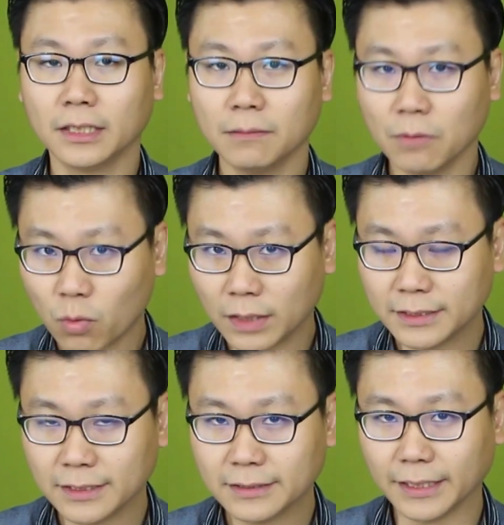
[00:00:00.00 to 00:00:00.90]
那么关
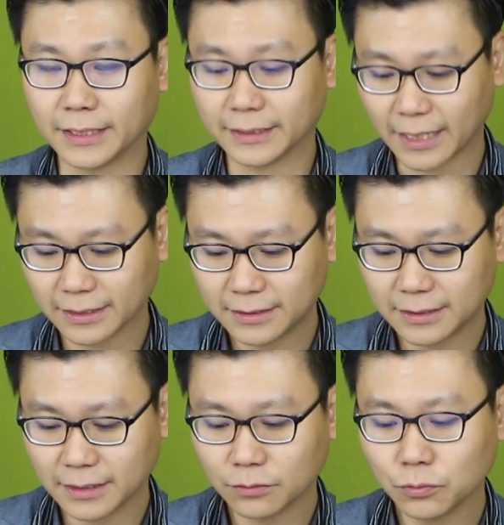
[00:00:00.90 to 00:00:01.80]
键在于它的
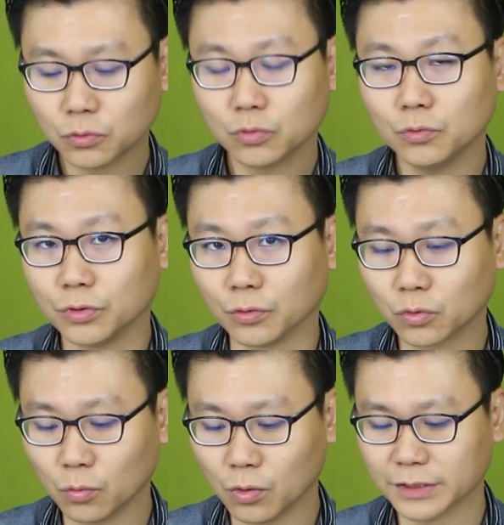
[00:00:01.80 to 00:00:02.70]
介入度有
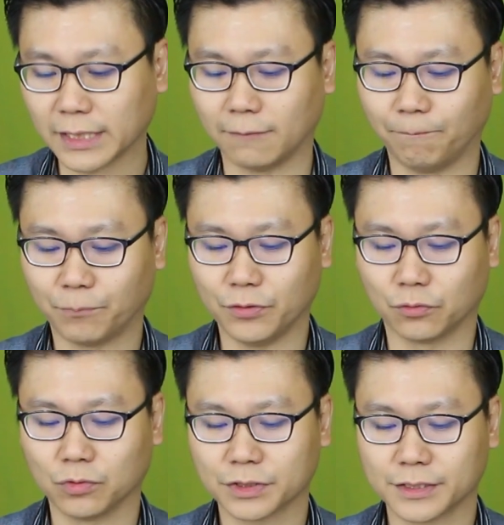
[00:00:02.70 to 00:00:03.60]
多少、有
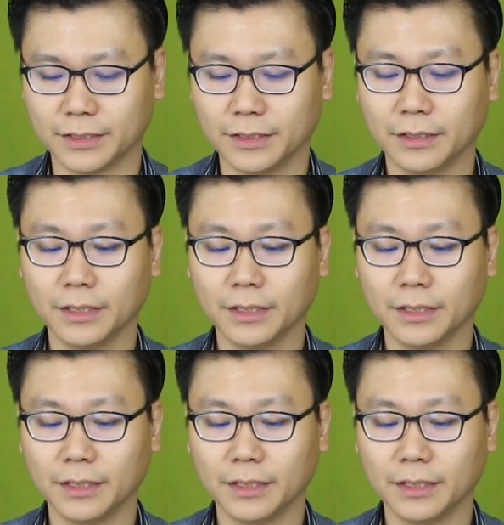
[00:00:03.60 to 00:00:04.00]
多深。